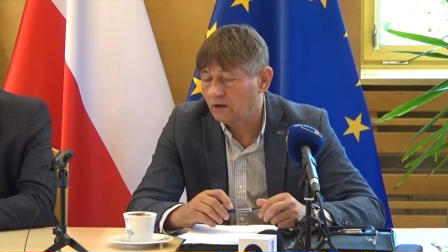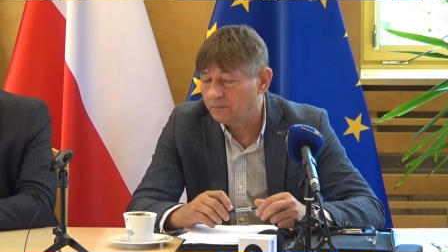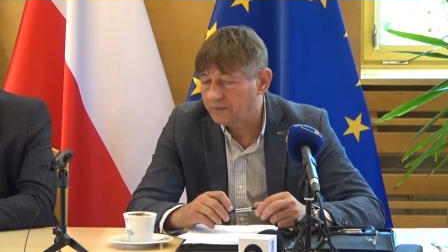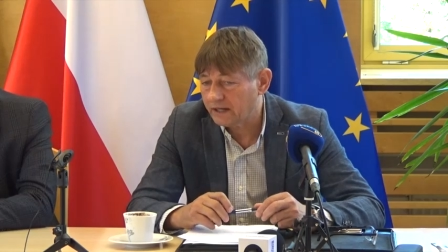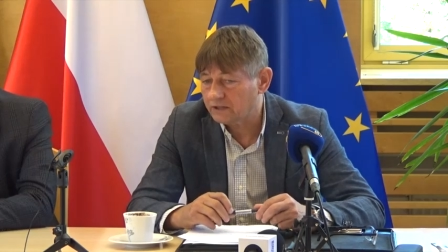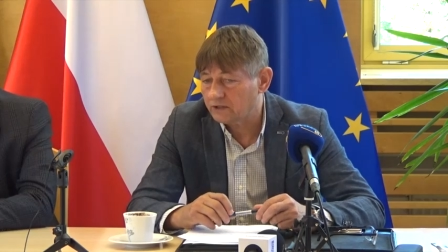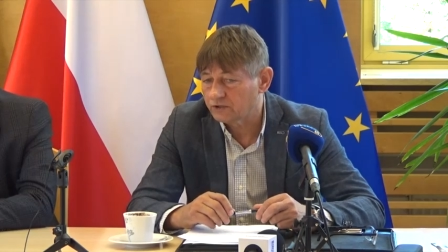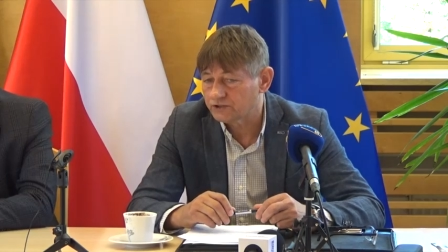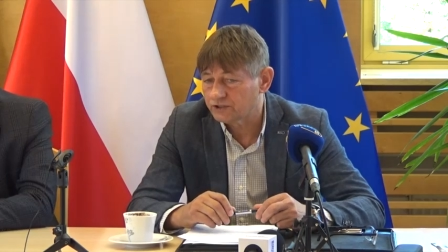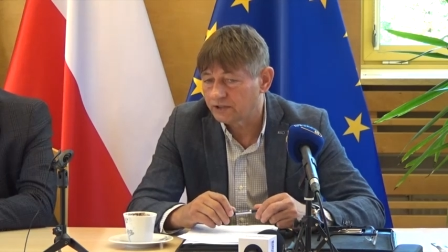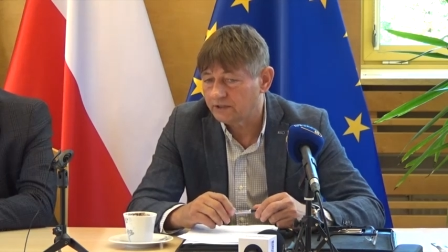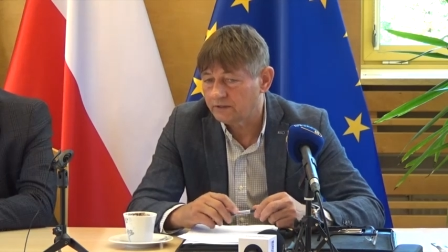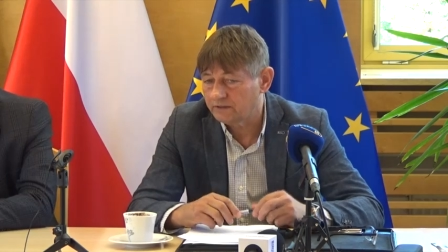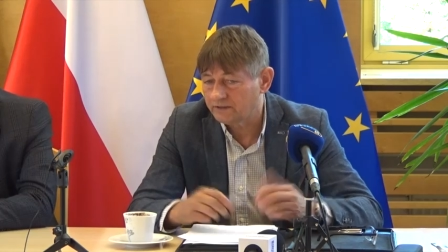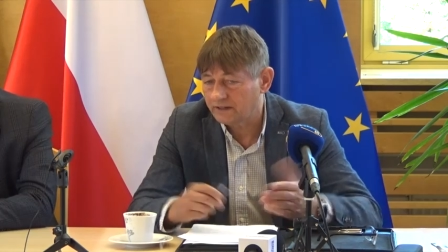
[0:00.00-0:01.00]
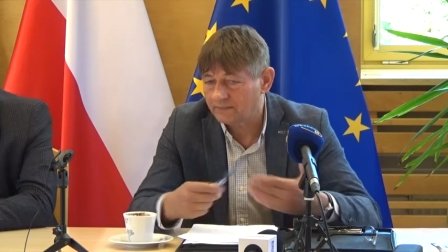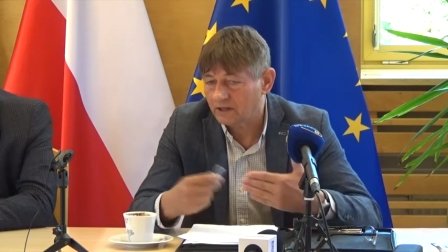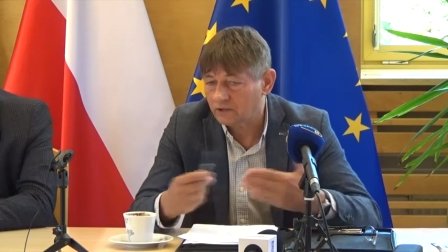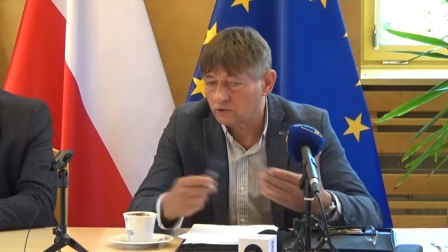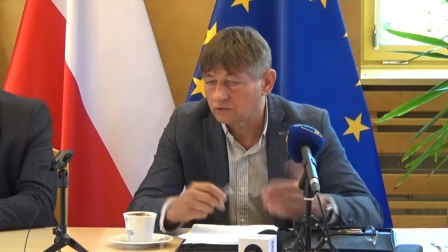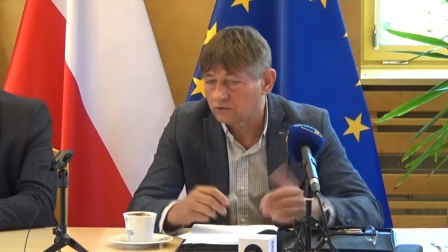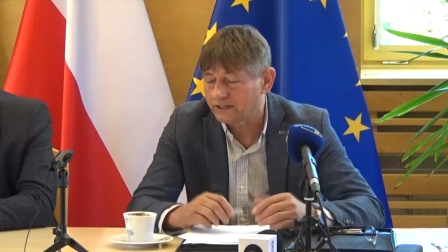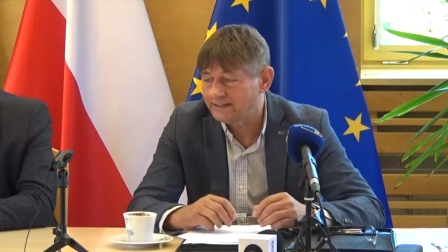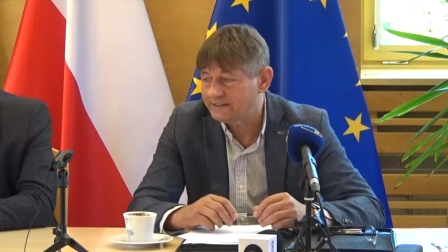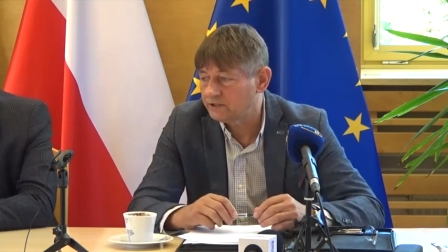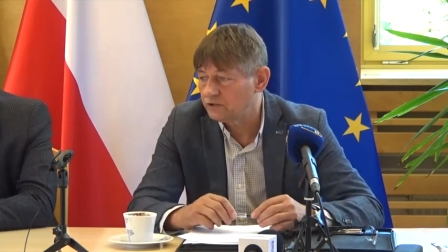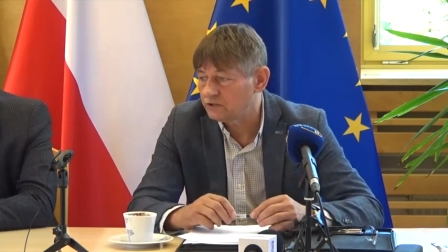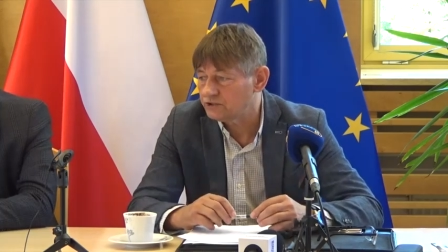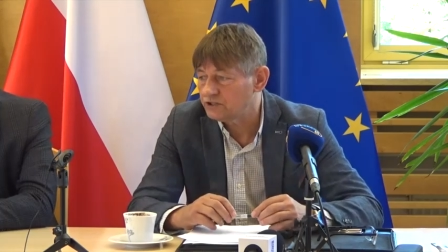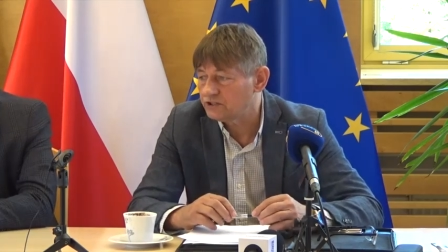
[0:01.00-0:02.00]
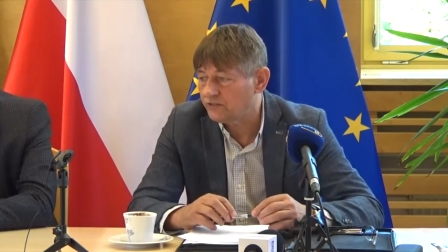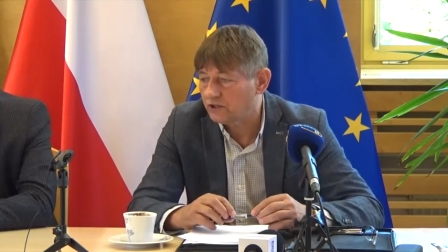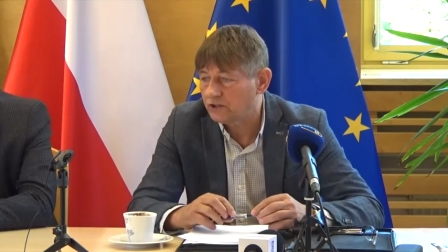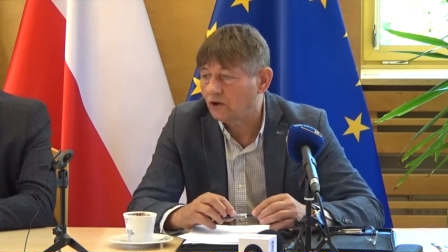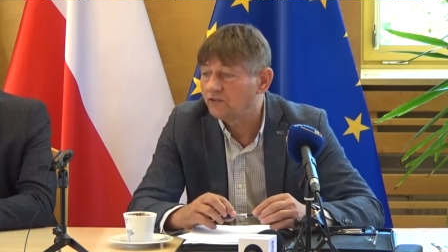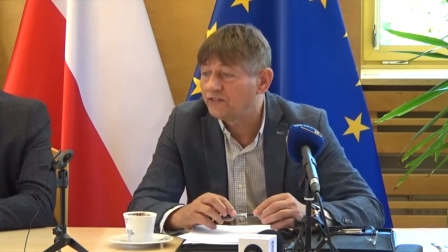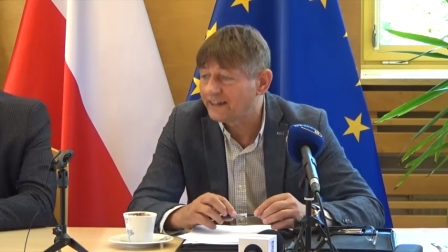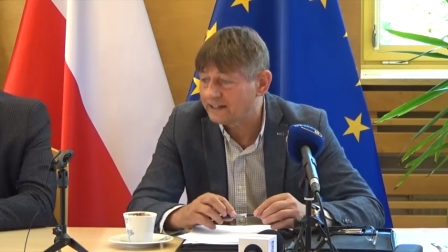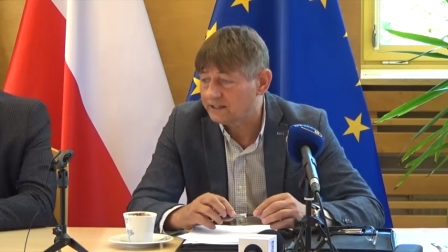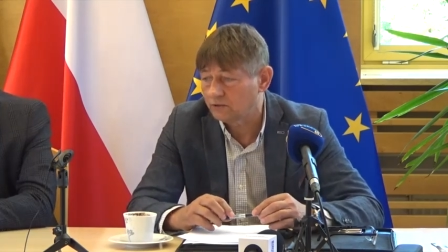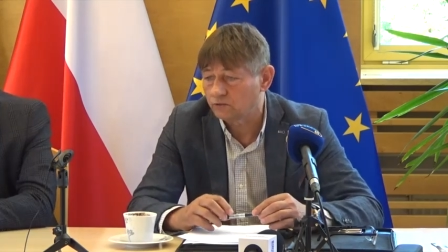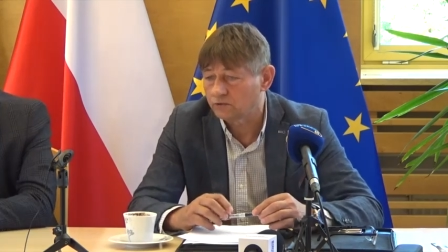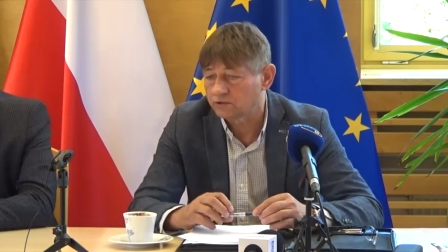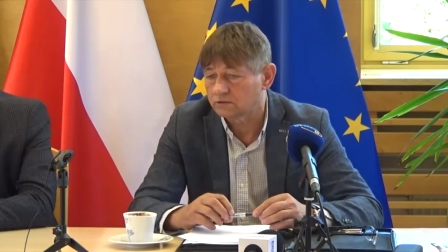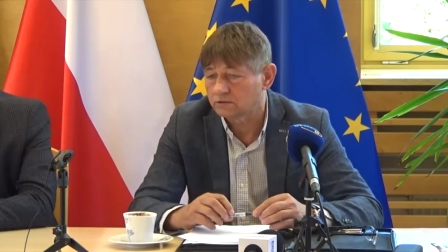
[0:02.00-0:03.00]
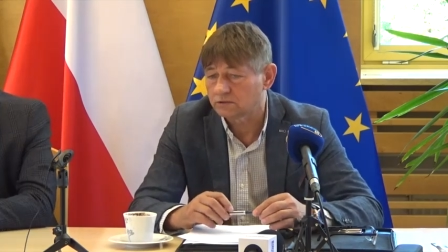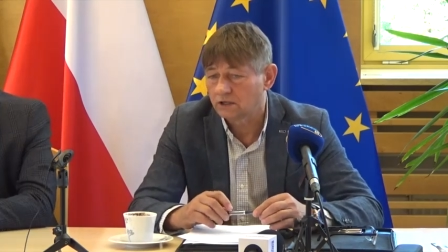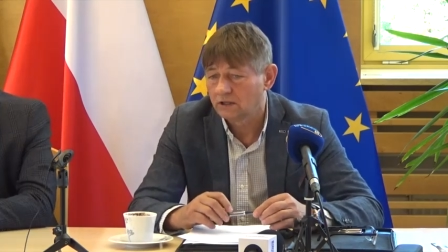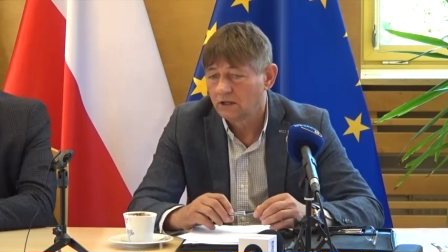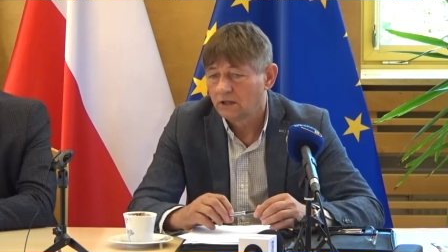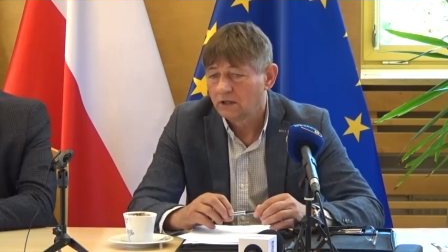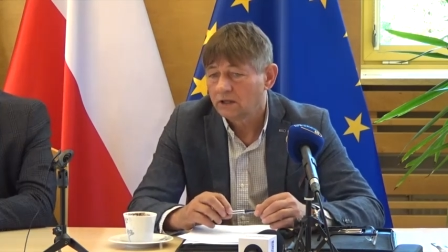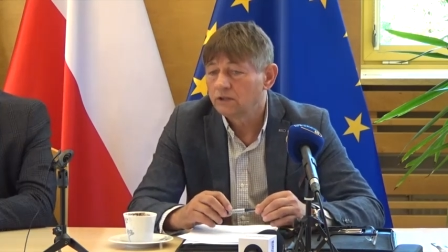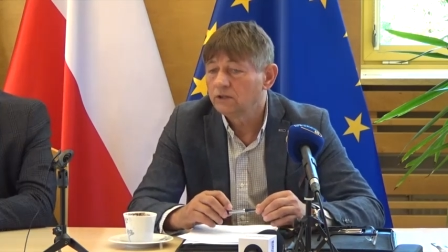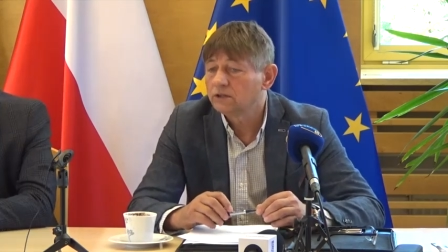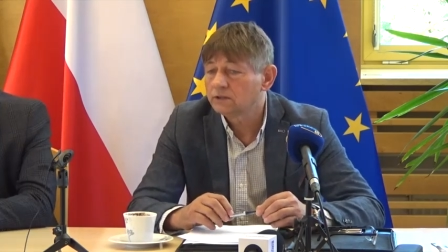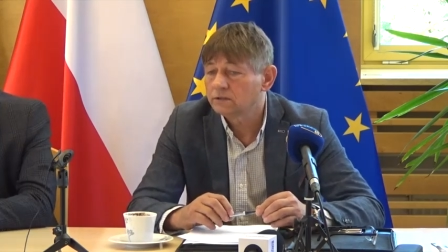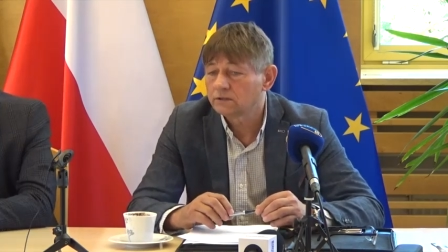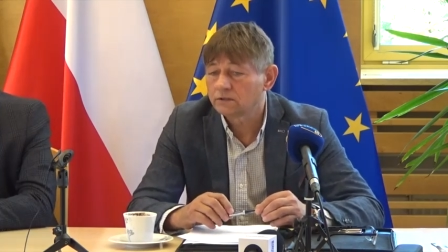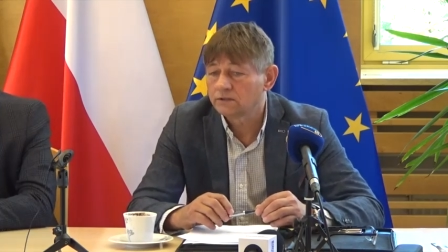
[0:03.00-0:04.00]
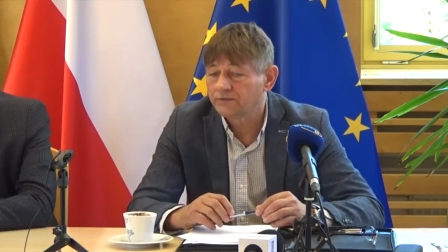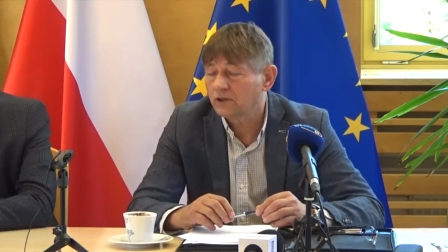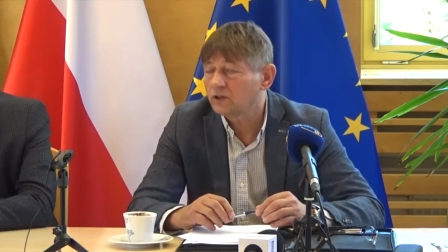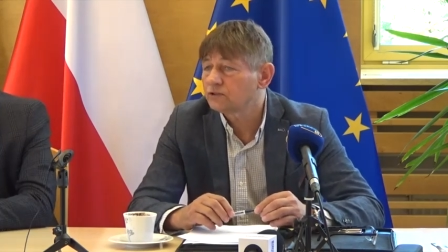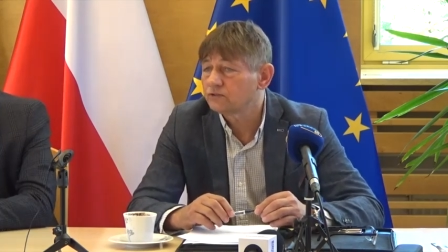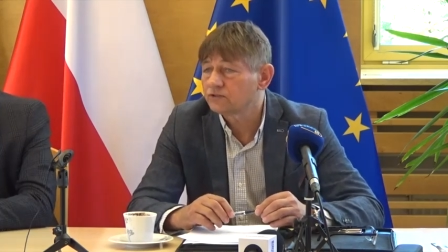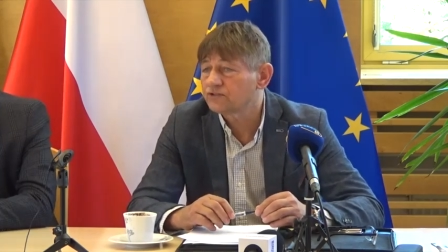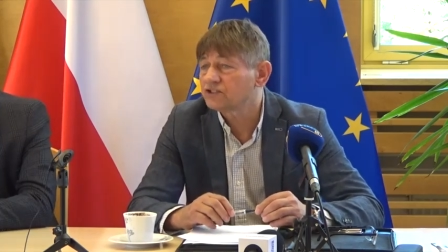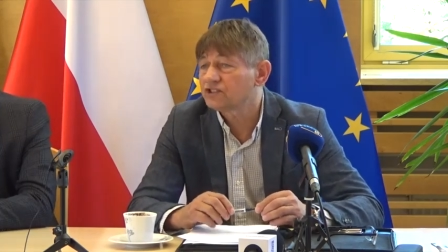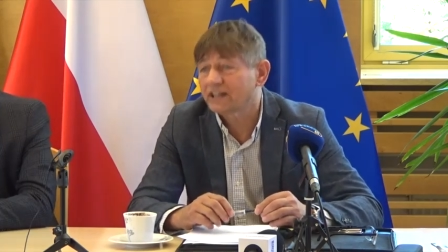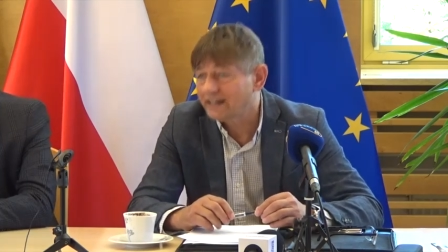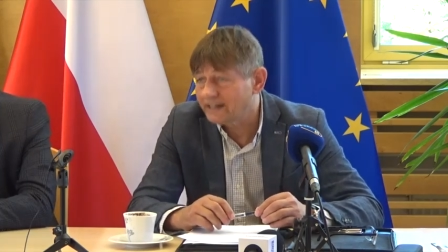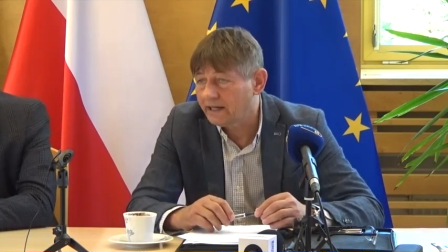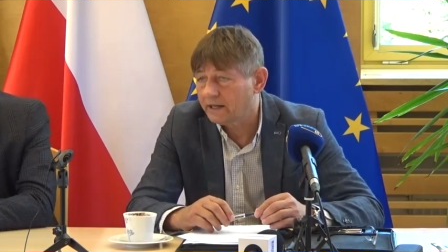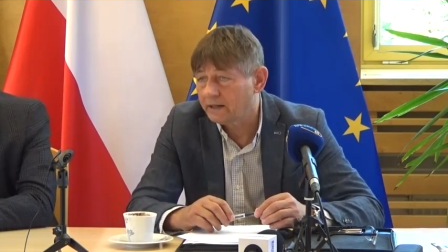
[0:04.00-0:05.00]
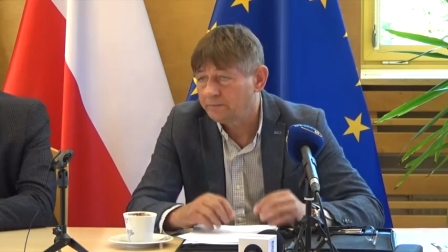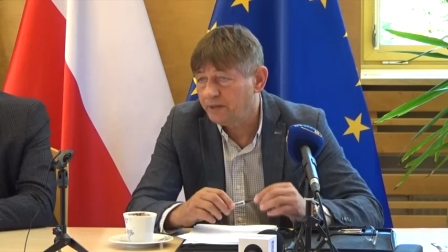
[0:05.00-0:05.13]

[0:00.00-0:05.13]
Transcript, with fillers: operatorzy w ramach konkurencyjności swojej oferty usług y, wchodzą już 4G,